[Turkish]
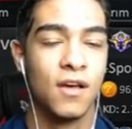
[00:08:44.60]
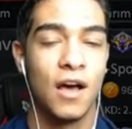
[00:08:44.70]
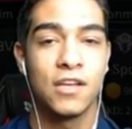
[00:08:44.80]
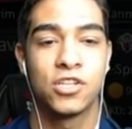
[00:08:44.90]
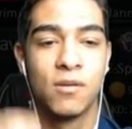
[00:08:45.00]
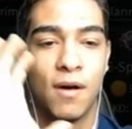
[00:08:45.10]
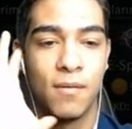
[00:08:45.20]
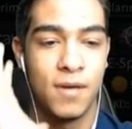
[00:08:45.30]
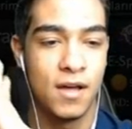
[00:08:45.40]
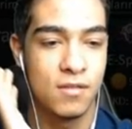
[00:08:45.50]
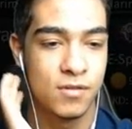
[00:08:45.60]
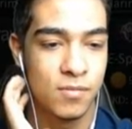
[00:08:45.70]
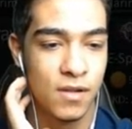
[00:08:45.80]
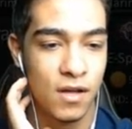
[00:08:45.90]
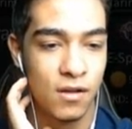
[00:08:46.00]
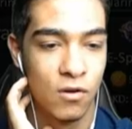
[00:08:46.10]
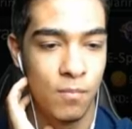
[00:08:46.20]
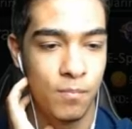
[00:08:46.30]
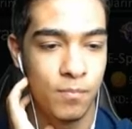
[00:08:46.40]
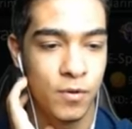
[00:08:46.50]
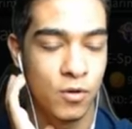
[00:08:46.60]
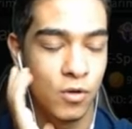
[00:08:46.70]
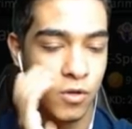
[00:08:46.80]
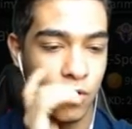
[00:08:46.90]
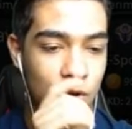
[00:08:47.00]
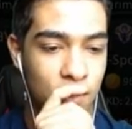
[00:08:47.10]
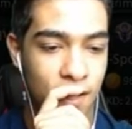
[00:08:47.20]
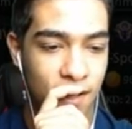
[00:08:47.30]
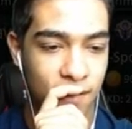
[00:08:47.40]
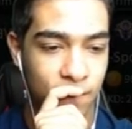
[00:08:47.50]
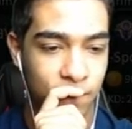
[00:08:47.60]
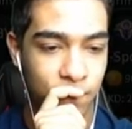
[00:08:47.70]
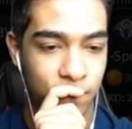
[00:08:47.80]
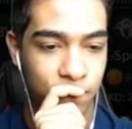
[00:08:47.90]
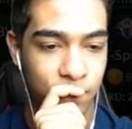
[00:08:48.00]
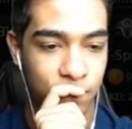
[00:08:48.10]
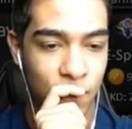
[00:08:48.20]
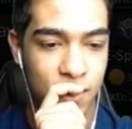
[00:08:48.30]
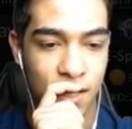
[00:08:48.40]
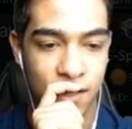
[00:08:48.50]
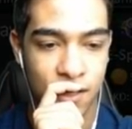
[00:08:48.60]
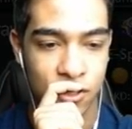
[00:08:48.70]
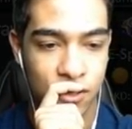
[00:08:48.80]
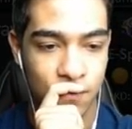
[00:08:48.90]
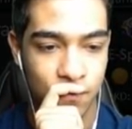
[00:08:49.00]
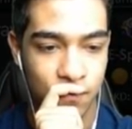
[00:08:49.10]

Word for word: Açtım abi hadi bismillah. Hop bir günlük gölge. Bir tane daha açtım.